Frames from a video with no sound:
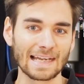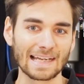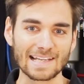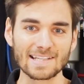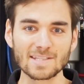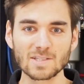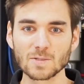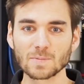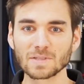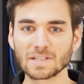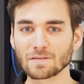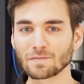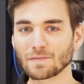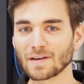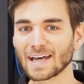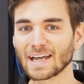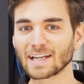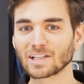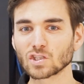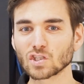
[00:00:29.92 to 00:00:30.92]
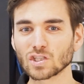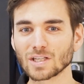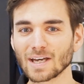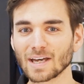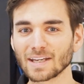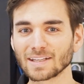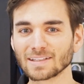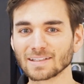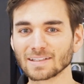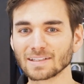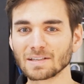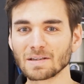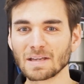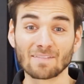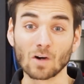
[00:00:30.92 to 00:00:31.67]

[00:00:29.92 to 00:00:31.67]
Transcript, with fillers: Lasst uns mit der Frage starten,